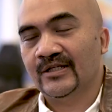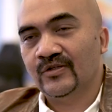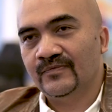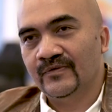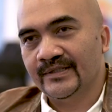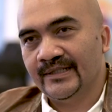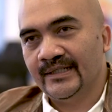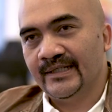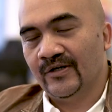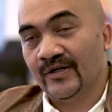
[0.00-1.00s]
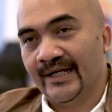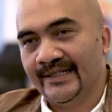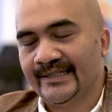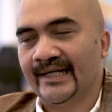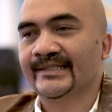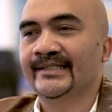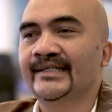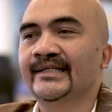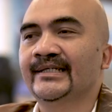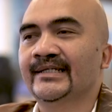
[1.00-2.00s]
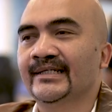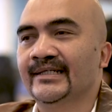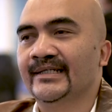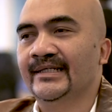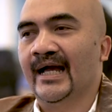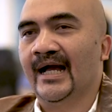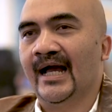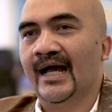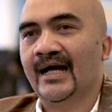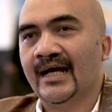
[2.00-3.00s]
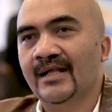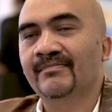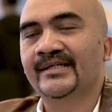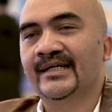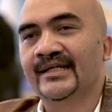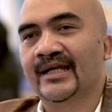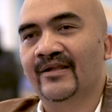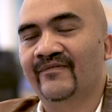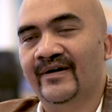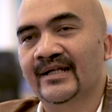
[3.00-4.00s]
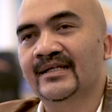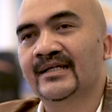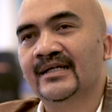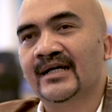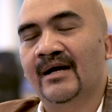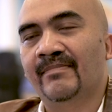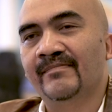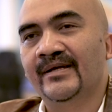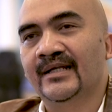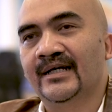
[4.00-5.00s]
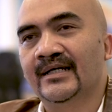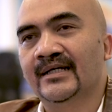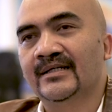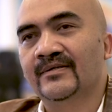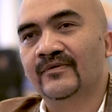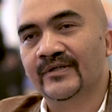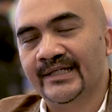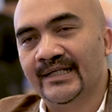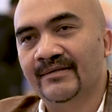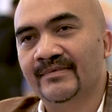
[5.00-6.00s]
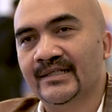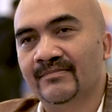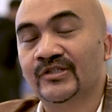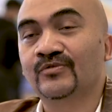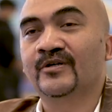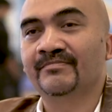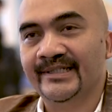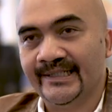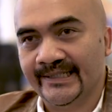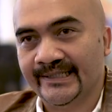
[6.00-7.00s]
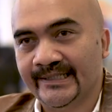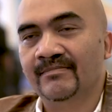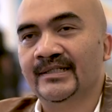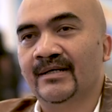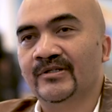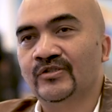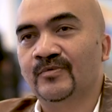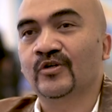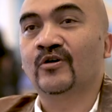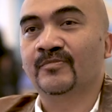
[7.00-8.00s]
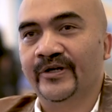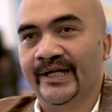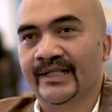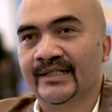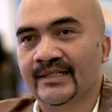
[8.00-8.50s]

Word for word: satu fungsi di organisasi yang akan menjadi relevan apabila fungsi ini bisa mensupport bisnis, bisa mensupport corporate.